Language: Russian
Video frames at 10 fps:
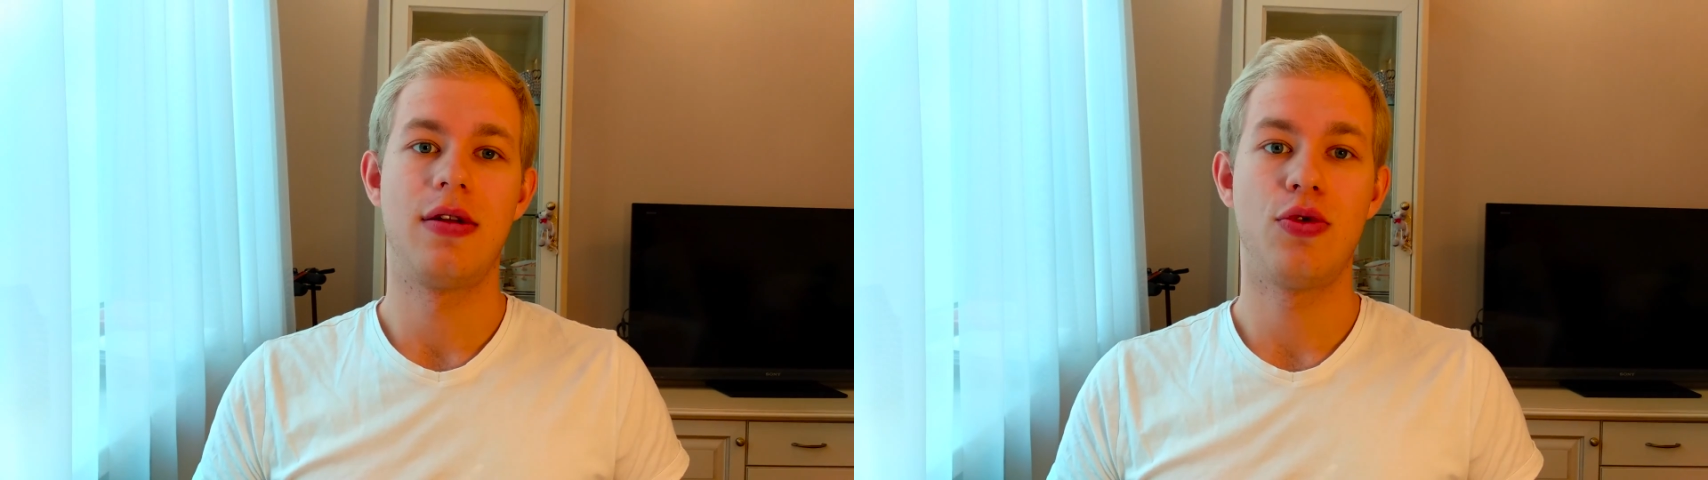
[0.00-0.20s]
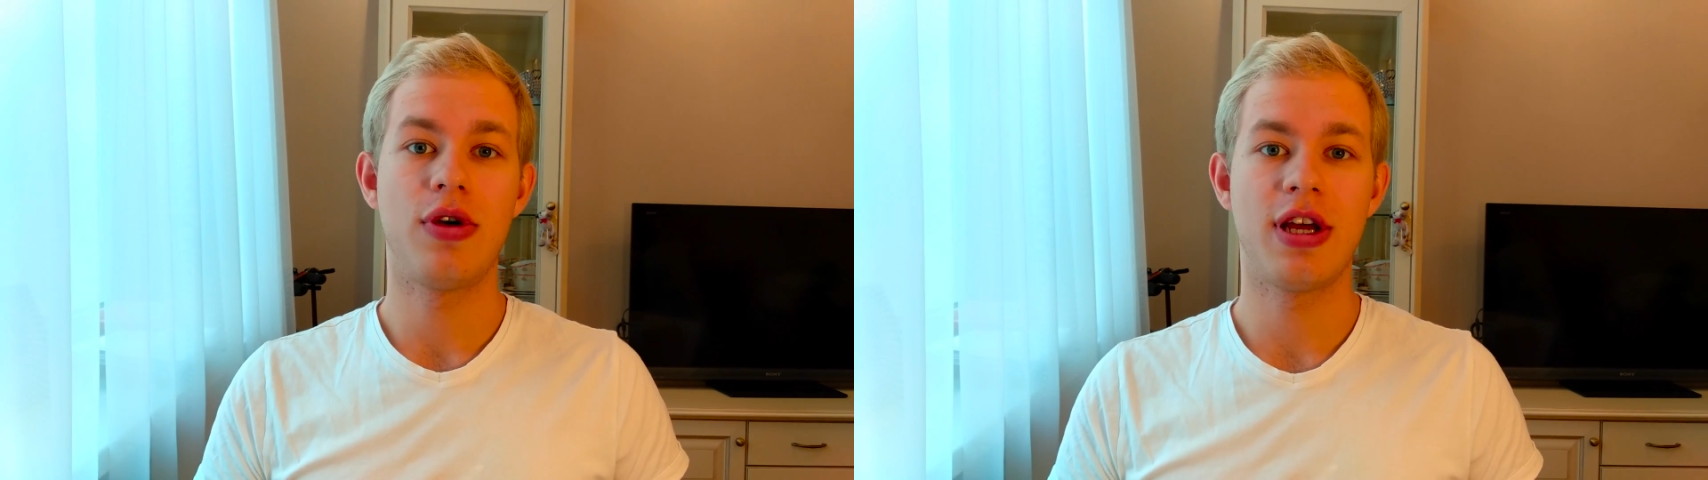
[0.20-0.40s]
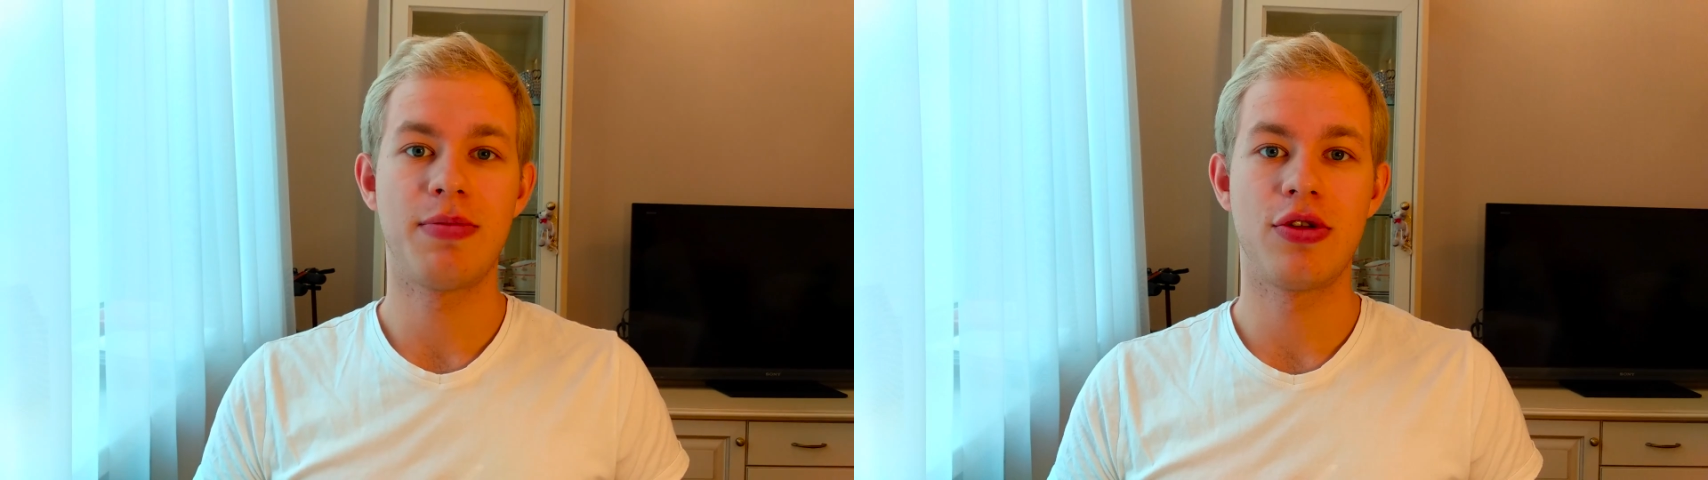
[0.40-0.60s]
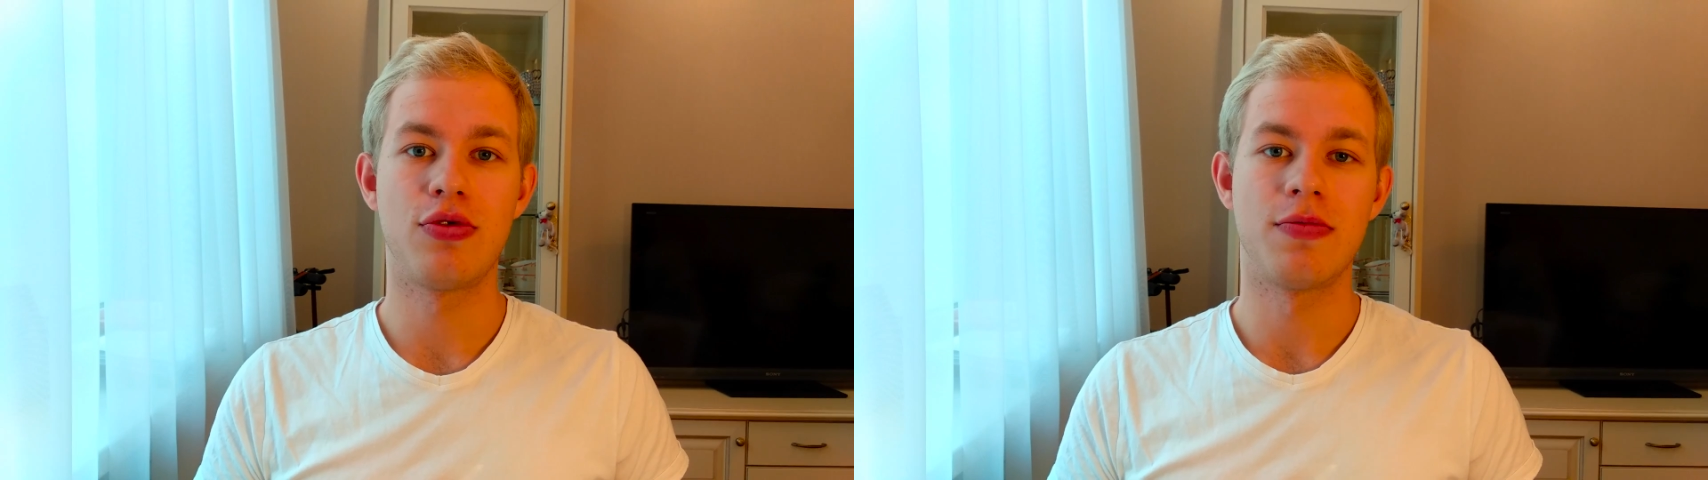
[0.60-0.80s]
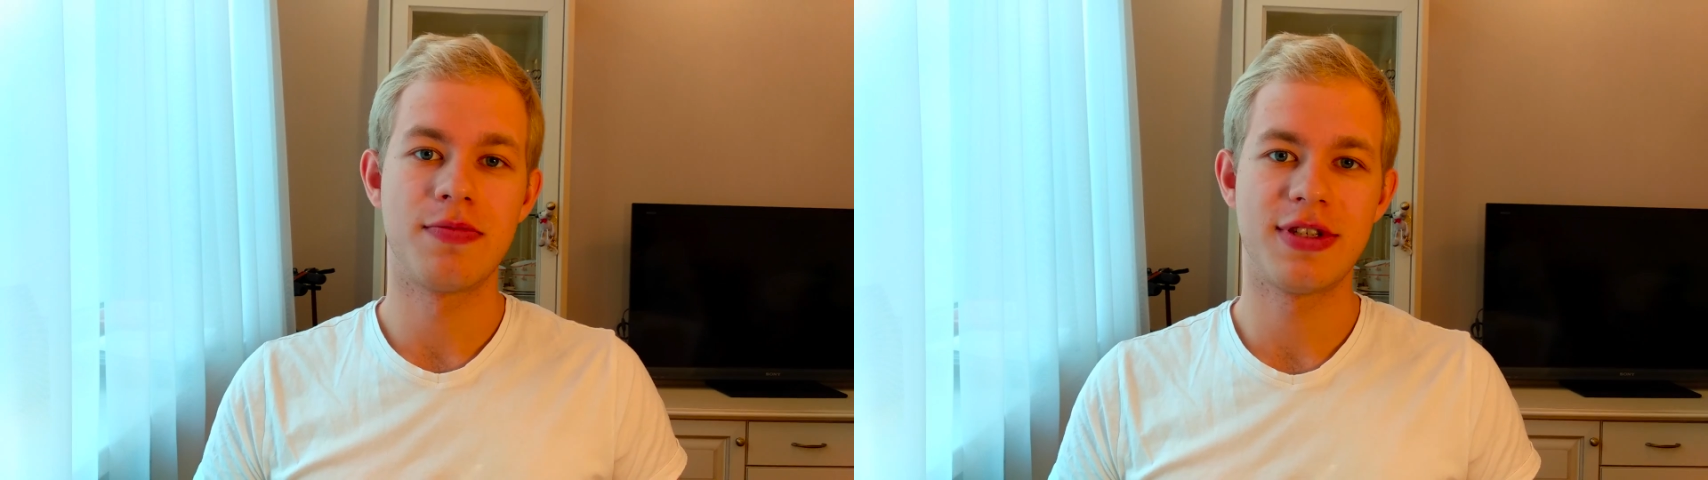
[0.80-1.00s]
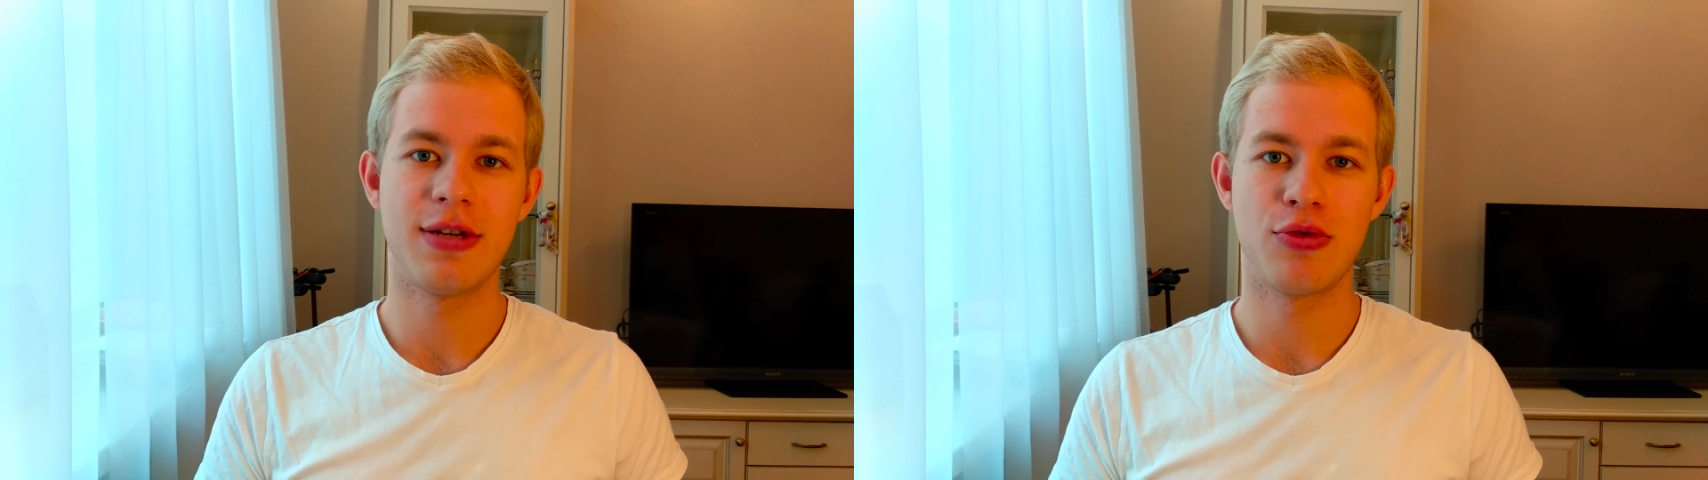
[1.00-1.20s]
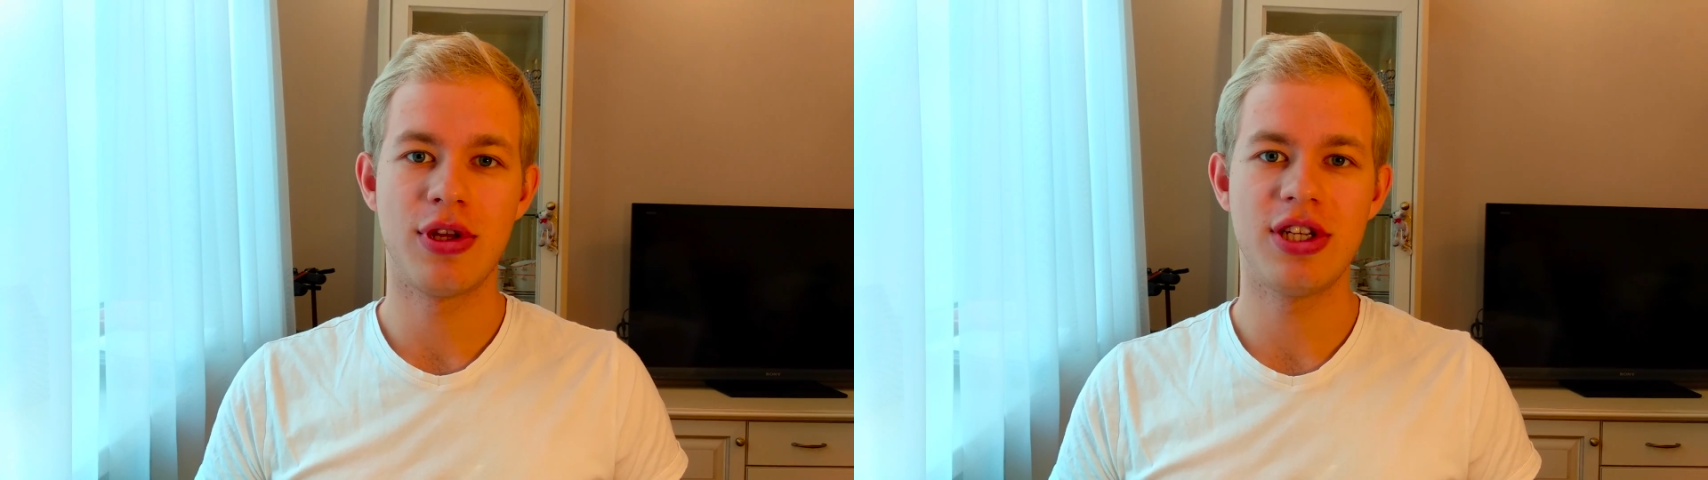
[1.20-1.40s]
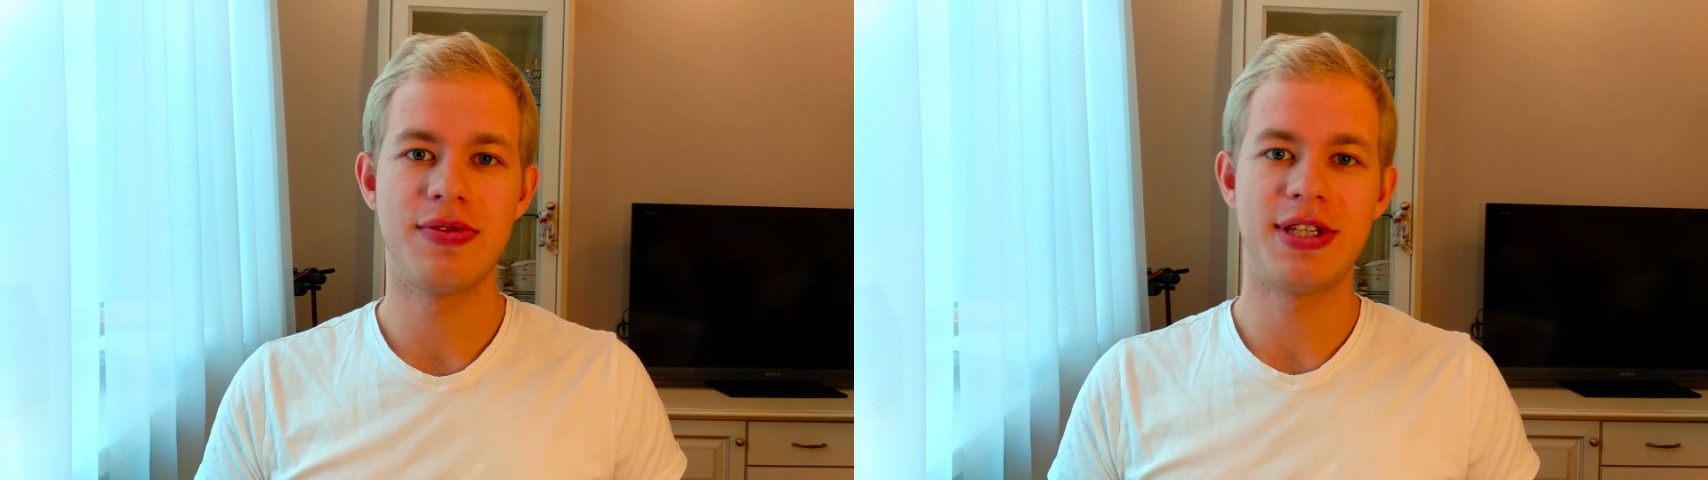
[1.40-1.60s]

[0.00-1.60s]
Ну а я пойду. Всем удачи,